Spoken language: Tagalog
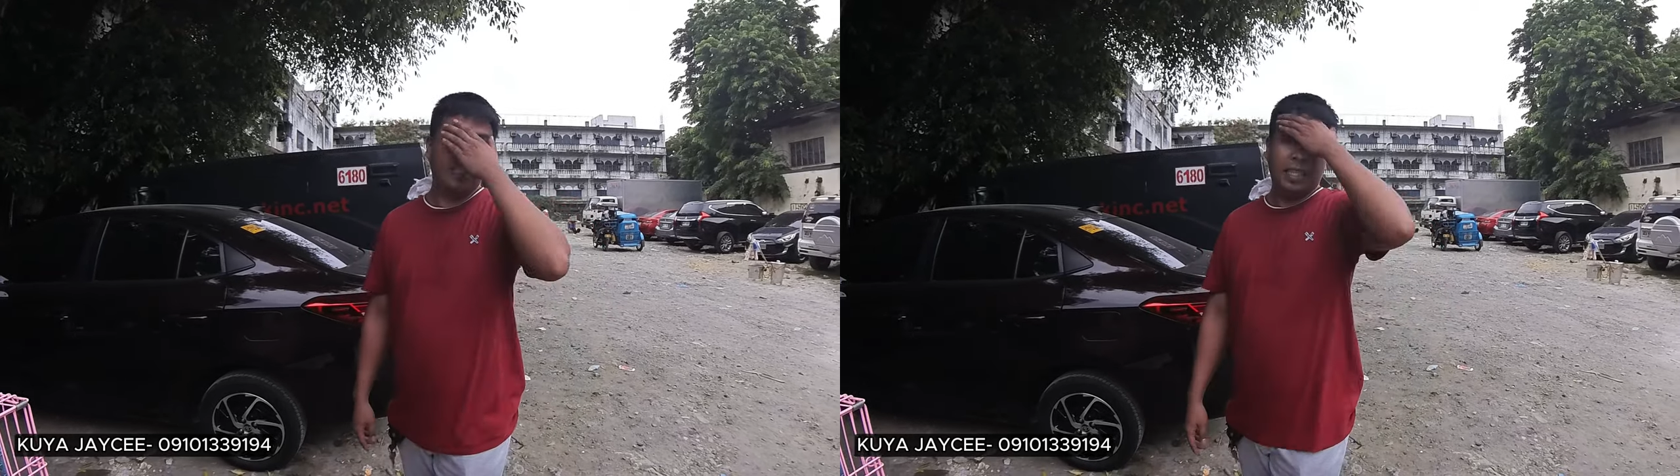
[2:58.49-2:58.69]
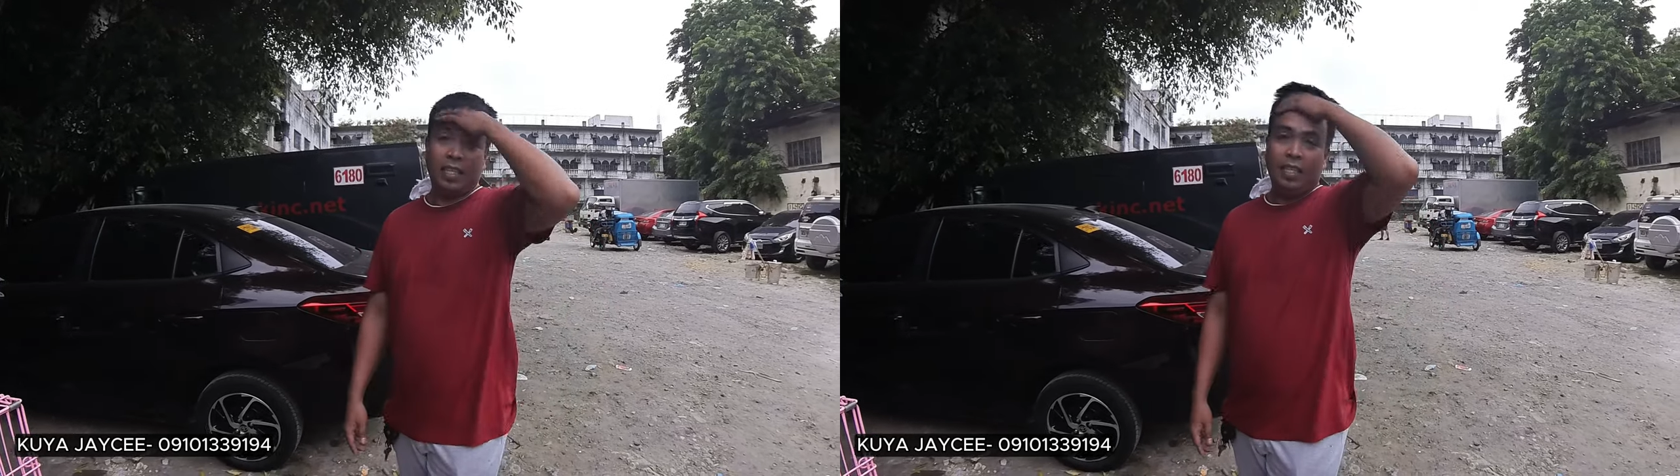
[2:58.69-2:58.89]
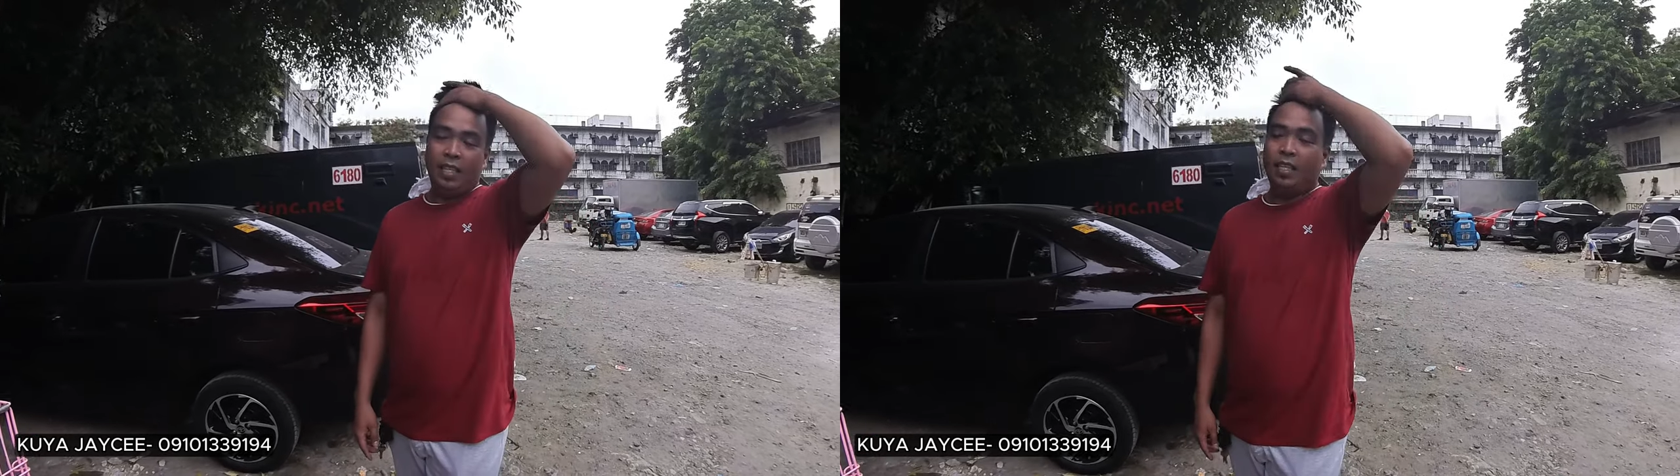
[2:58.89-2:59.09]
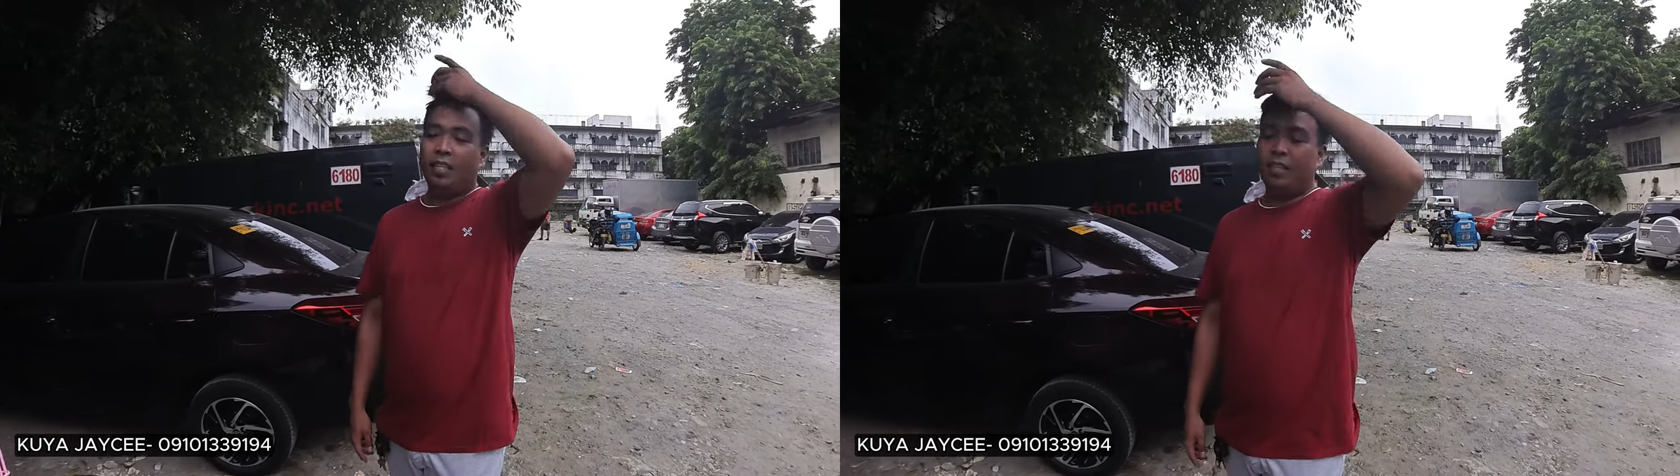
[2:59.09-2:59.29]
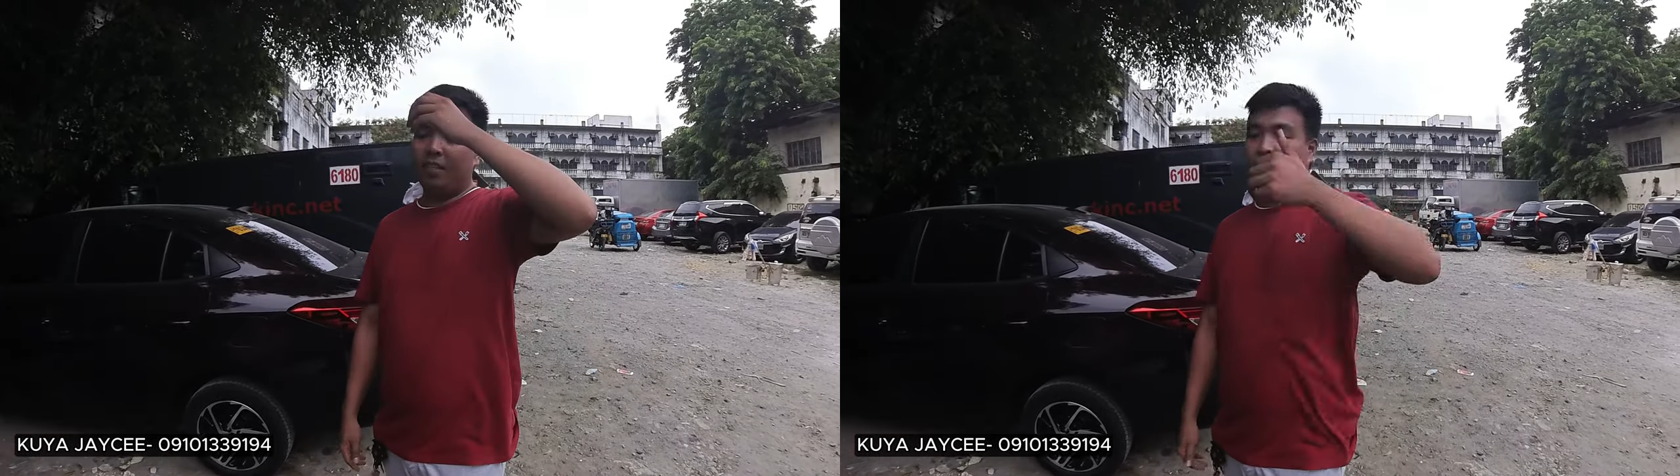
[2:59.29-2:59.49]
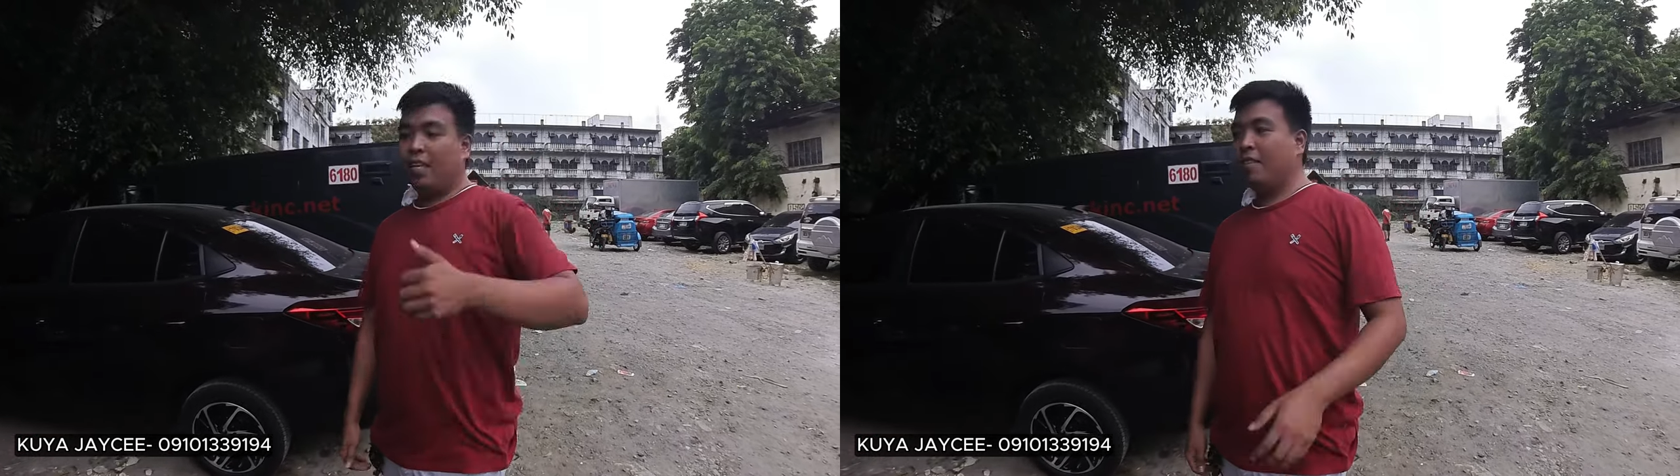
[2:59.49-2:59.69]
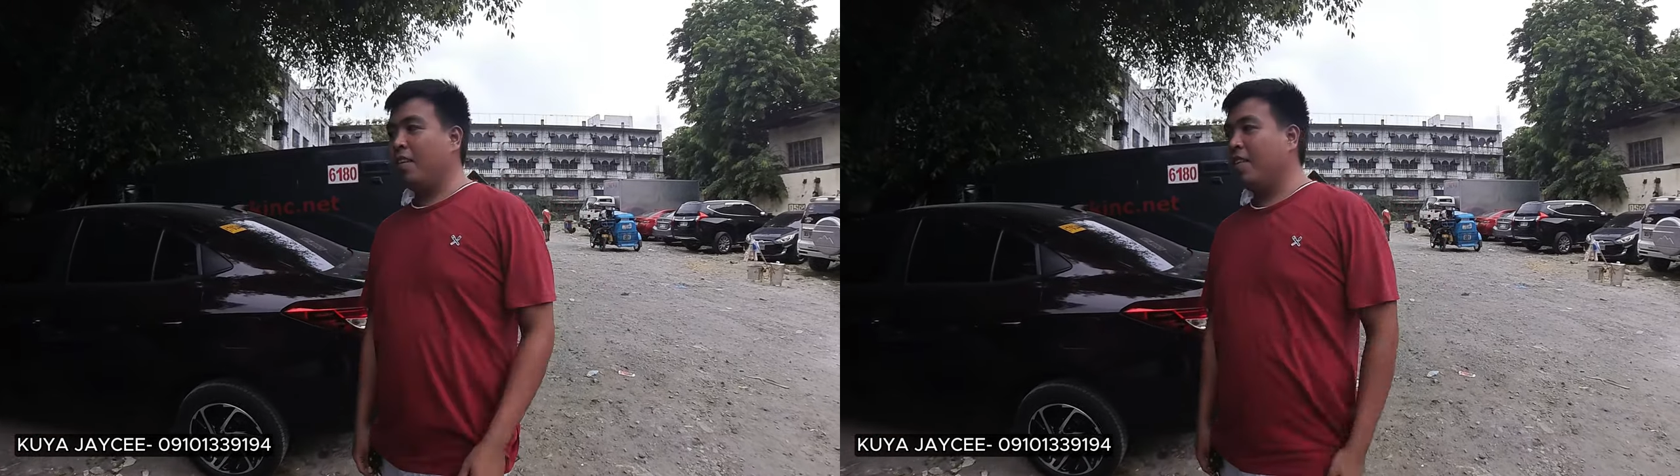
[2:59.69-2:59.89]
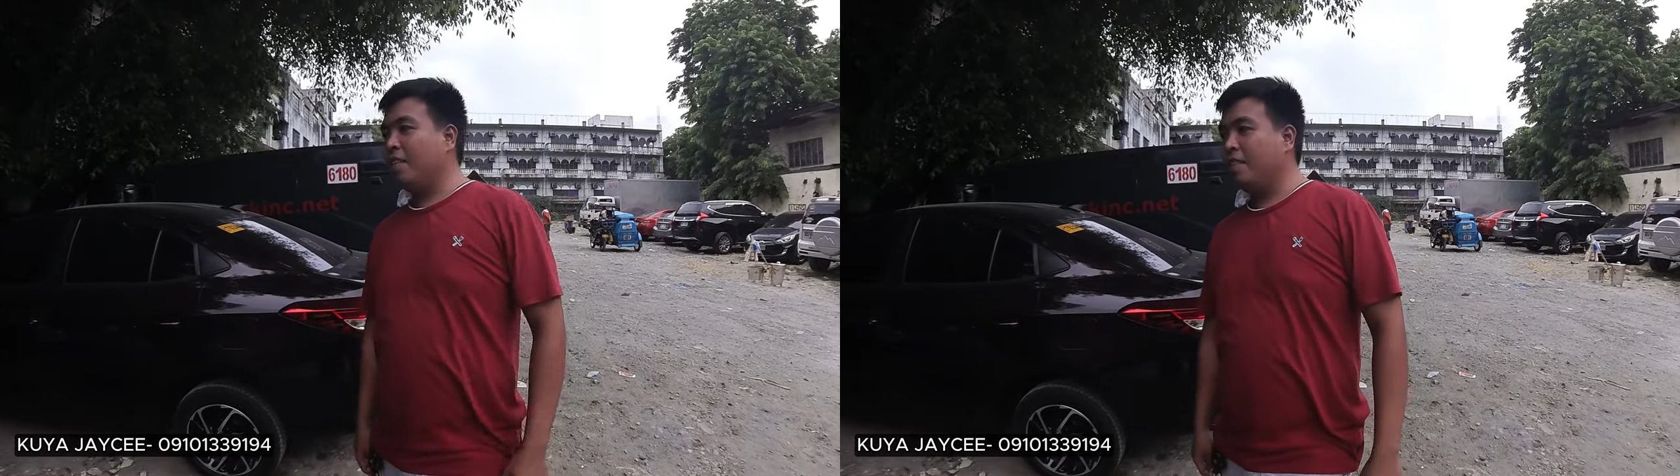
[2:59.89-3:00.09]
Thank you Kuya JC. Oh, ah, thank
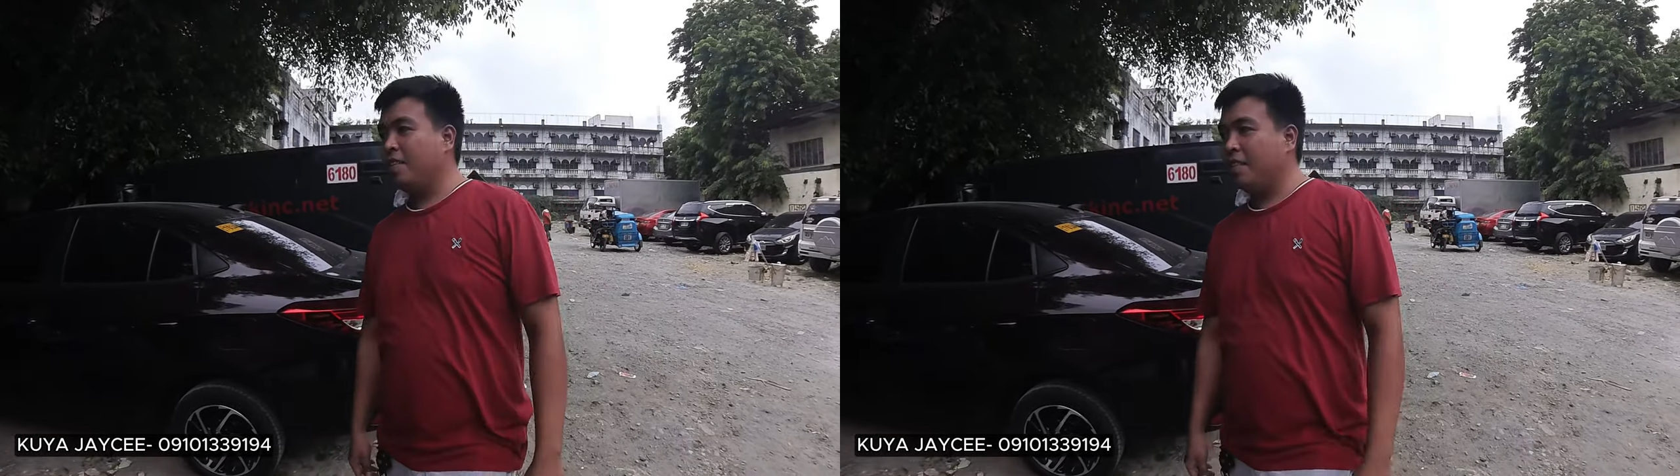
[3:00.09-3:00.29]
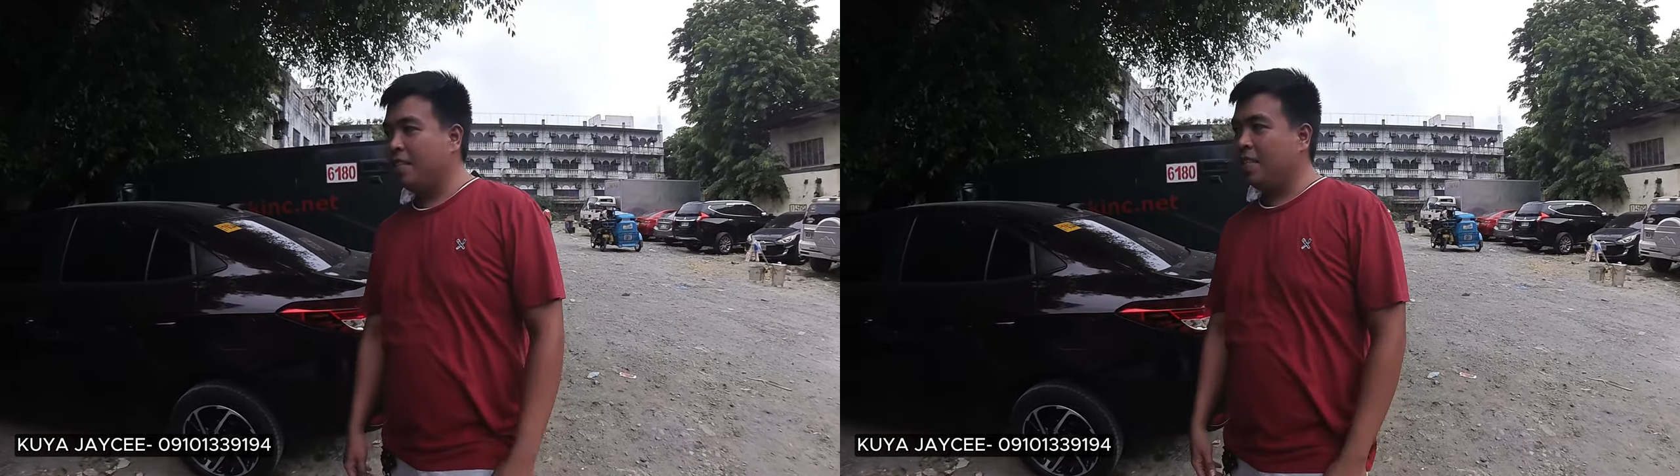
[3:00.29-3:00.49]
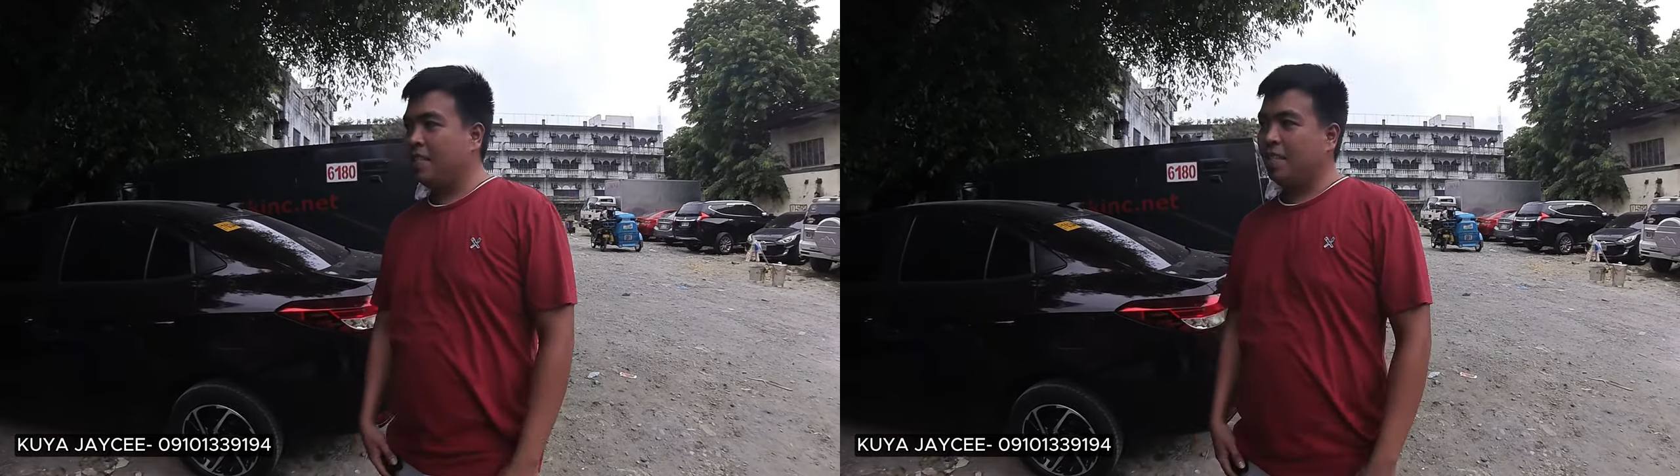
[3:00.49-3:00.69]
you, thank you.